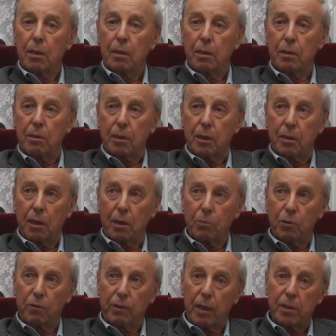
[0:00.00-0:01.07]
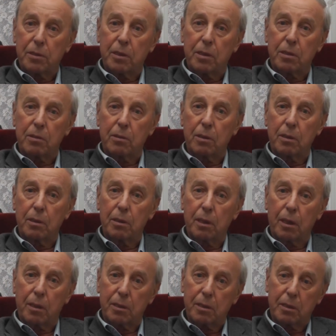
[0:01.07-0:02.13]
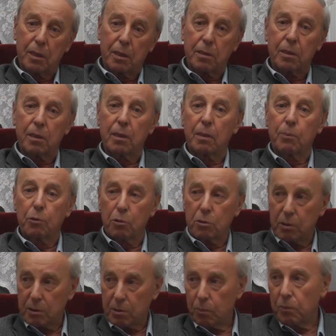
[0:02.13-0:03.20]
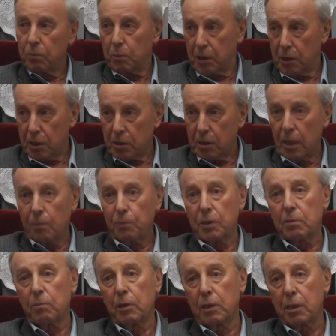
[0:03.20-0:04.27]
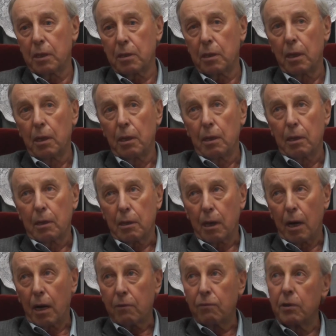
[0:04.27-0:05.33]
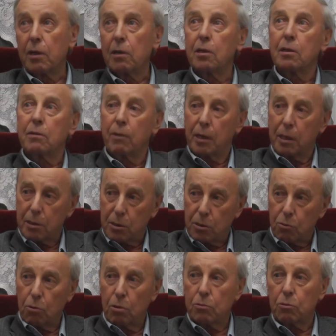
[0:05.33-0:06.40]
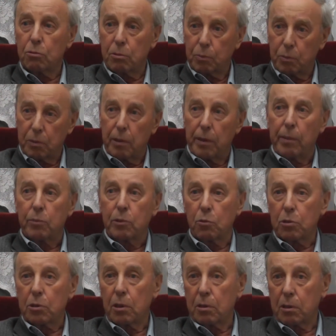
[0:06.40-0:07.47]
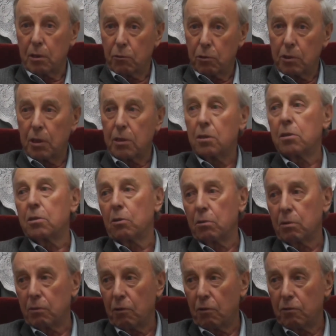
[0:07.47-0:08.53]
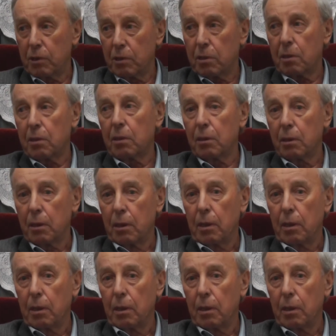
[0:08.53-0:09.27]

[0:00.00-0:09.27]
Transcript: и когда он бывал здесь, или на концертах, или просто приезжал посмотреть, как выглядит дворец, что тут, потому что это его детище, он его выстроил,